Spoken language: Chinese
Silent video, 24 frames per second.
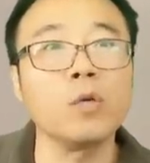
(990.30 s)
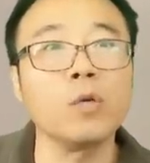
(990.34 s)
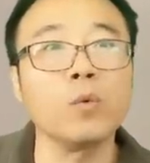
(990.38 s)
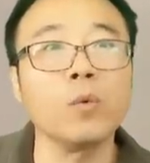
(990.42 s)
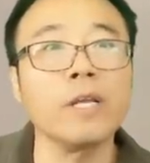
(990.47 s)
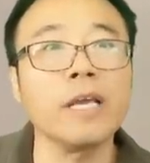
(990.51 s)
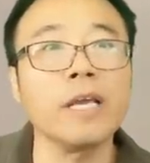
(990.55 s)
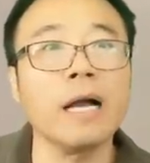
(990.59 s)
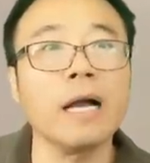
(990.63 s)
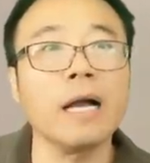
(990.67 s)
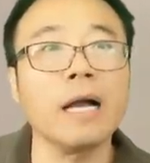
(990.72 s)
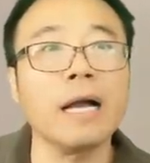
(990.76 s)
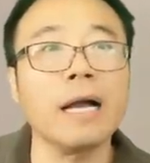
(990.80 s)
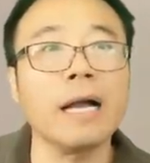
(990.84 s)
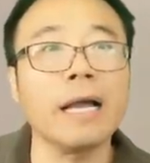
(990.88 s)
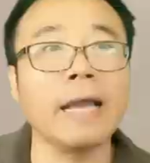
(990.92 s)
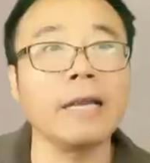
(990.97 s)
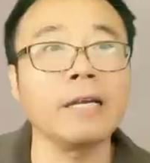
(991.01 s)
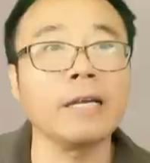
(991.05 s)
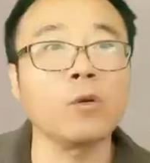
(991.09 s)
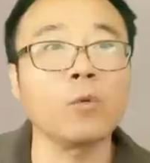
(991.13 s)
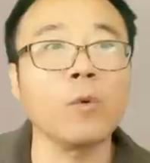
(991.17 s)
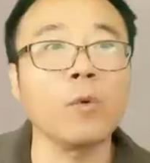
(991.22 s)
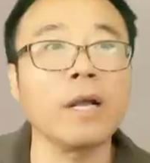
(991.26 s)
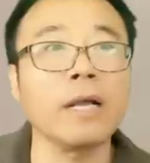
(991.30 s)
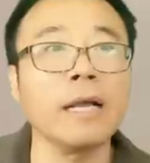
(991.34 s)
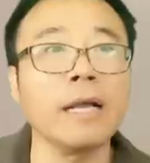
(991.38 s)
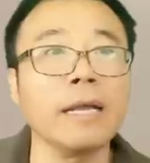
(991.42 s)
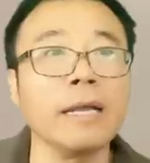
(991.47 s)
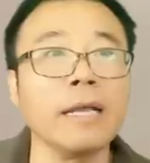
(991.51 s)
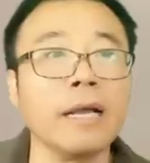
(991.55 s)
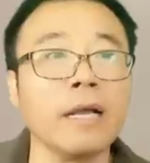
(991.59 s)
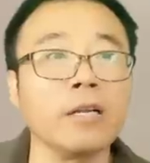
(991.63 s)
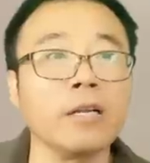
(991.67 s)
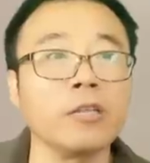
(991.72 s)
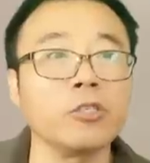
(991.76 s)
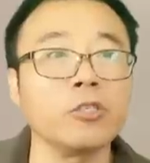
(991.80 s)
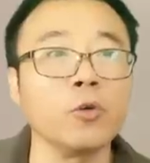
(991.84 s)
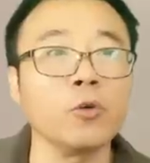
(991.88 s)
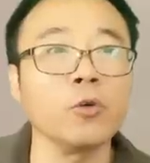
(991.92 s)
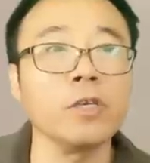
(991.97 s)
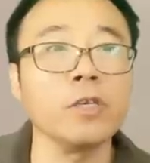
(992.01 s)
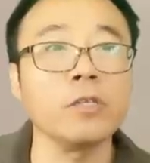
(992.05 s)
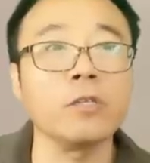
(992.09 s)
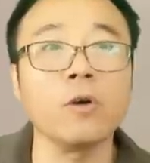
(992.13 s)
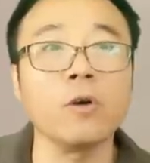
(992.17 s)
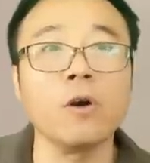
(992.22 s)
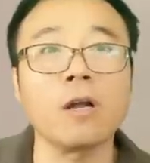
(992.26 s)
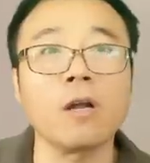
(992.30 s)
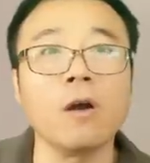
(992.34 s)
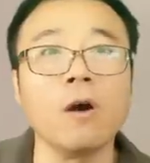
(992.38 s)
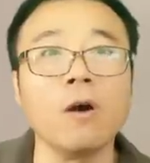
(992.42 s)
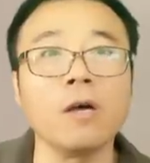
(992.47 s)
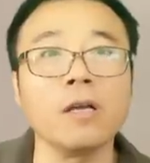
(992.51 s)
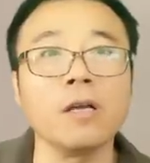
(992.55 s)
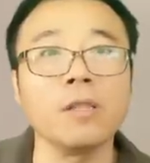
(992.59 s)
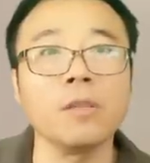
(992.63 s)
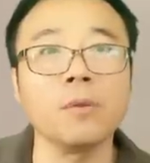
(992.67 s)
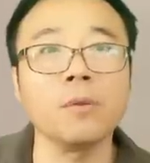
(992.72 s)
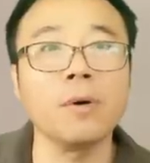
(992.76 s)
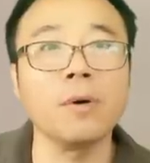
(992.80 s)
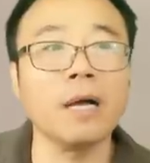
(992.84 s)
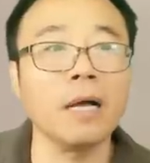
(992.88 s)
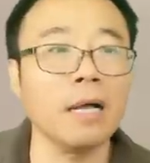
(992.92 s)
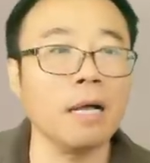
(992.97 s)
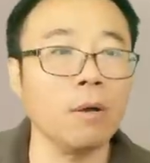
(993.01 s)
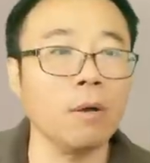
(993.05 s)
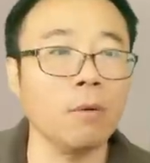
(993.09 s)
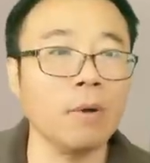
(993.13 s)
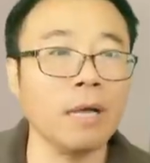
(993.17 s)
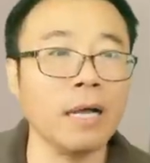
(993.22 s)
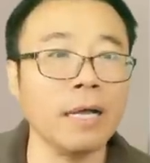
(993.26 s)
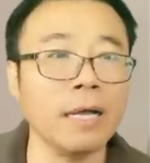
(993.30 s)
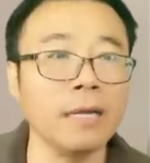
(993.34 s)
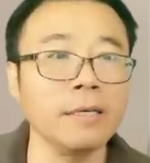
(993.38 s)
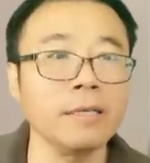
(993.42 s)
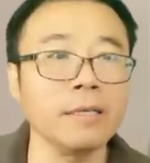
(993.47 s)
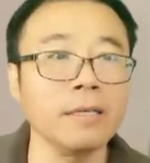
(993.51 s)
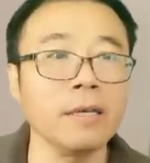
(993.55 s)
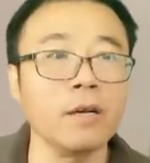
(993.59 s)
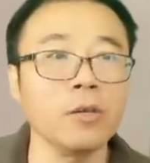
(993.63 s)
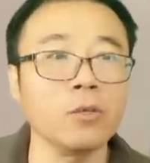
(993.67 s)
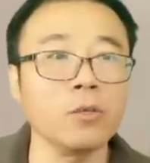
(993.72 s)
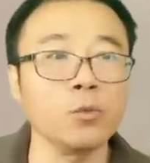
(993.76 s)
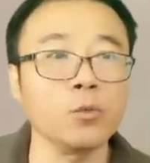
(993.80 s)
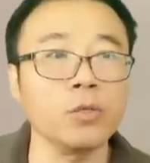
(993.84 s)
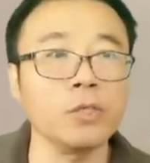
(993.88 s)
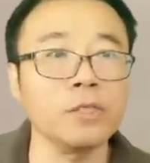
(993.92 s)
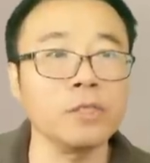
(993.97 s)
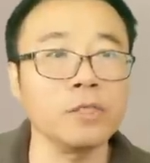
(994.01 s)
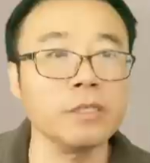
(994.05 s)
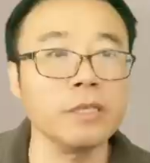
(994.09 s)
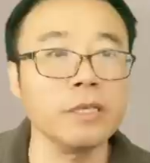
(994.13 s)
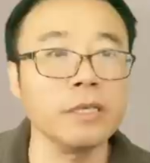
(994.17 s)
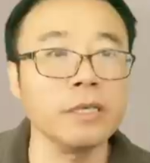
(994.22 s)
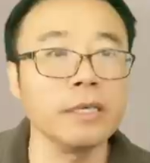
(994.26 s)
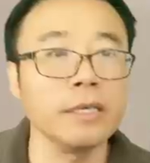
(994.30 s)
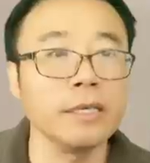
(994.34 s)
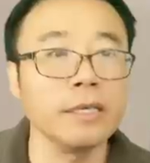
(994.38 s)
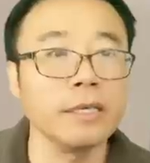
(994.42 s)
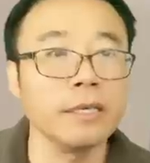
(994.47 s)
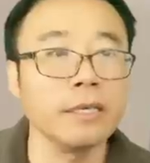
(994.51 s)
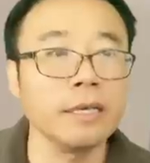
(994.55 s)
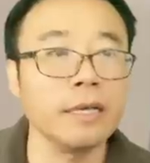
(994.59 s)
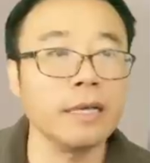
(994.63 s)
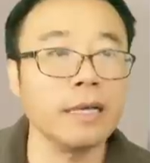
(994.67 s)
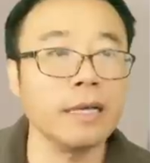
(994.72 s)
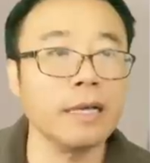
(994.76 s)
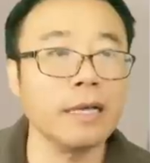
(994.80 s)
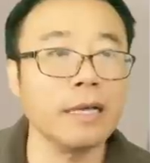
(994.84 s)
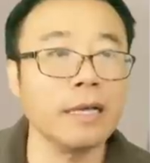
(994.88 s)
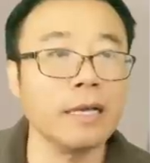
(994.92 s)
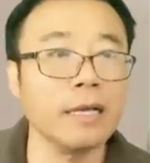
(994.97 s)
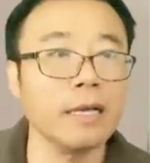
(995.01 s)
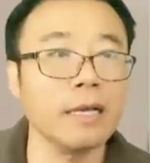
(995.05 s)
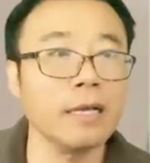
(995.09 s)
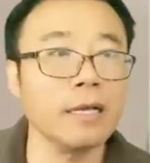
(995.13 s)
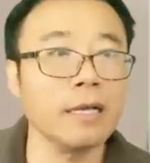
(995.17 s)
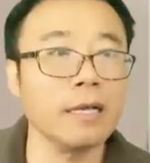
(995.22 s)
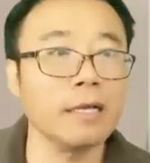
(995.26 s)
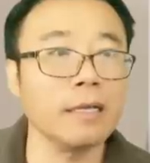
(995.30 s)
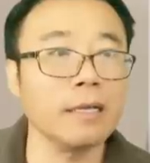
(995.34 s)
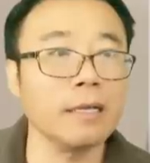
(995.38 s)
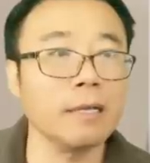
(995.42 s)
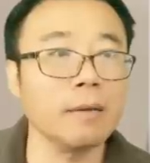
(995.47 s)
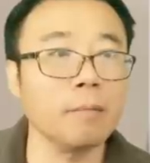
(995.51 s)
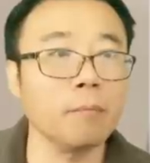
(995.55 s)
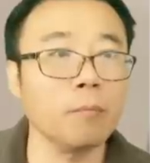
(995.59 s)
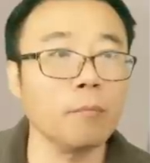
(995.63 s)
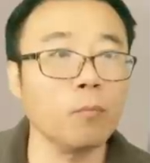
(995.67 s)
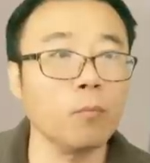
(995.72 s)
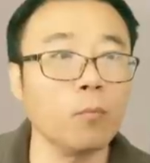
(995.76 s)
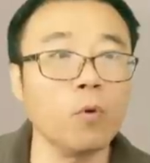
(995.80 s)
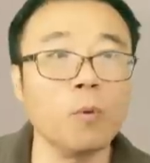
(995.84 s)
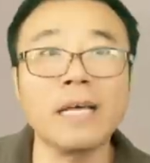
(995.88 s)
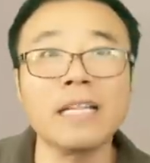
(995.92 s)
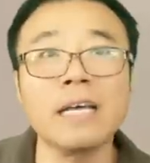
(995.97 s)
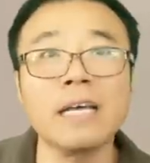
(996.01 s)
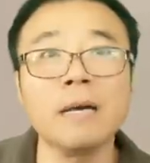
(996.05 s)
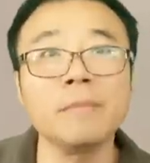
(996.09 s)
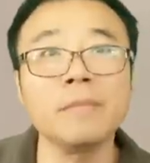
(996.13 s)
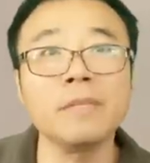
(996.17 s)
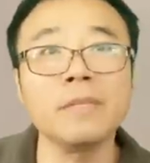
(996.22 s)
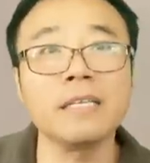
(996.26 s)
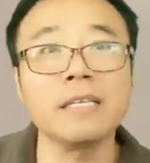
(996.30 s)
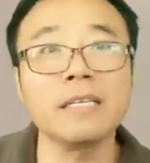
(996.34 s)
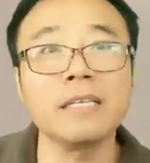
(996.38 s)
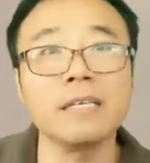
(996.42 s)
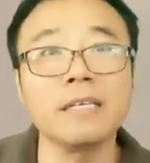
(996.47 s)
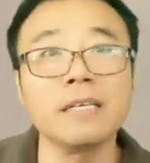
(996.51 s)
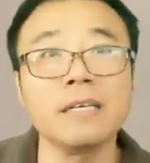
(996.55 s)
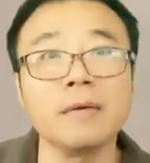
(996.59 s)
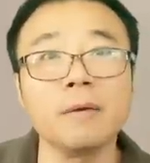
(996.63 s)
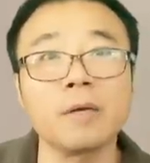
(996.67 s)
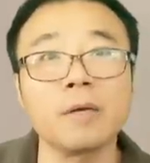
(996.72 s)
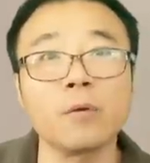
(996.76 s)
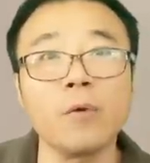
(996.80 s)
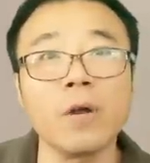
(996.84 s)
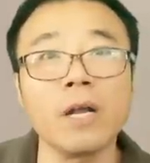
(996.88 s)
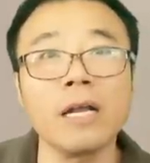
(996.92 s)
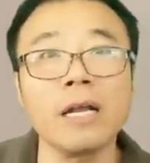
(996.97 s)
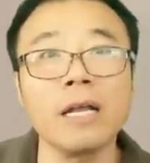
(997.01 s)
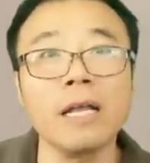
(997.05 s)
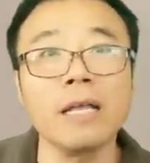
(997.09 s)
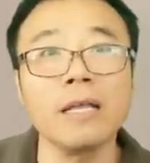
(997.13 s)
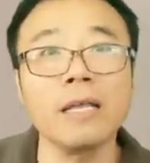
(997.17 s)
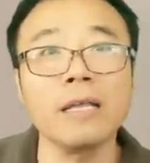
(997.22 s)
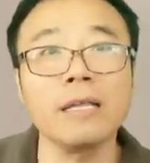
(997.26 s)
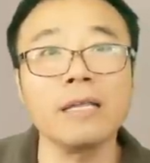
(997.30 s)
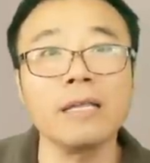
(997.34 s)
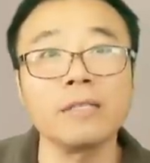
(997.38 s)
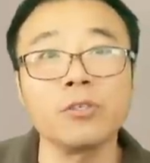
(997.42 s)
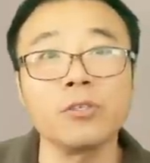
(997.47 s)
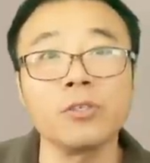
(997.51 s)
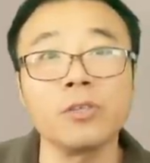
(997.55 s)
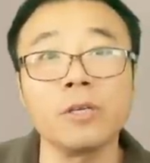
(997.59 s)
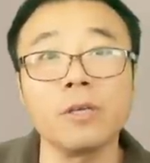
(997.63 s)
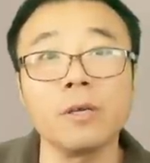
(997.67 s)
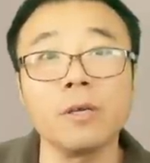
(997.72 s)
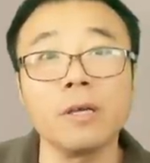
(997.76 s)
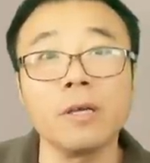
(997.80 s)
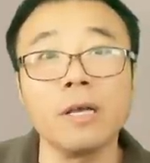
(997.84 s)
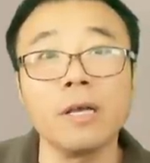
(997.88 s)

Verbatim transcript: 注量啊，还是观看量、收益都要高很多啊，我还是要学习，呃，我把他们的这个观看，就是